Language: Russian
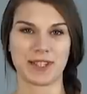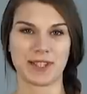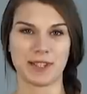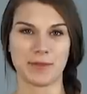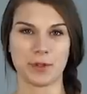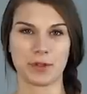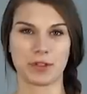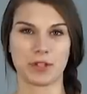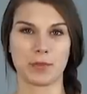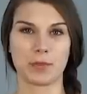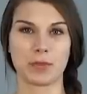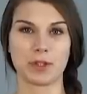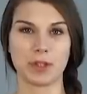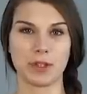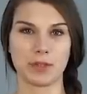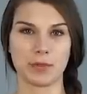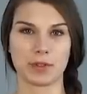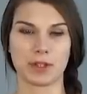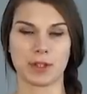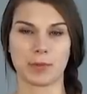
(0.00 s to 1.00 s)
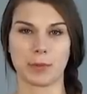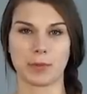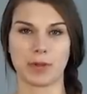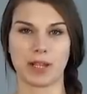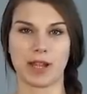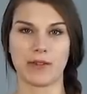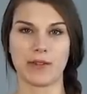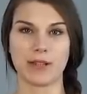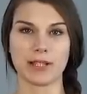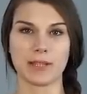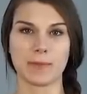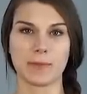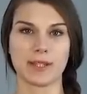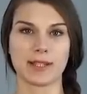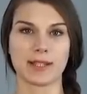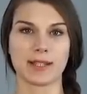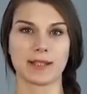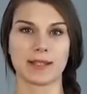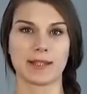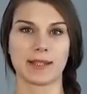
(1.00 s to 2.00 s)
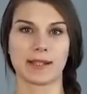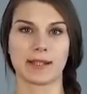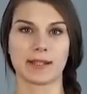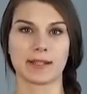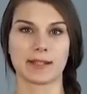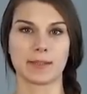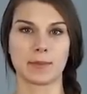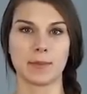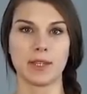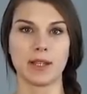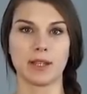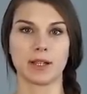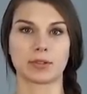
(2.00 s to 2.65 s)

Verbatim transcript: Сегодня Минюст опубликовал список тех СМИ,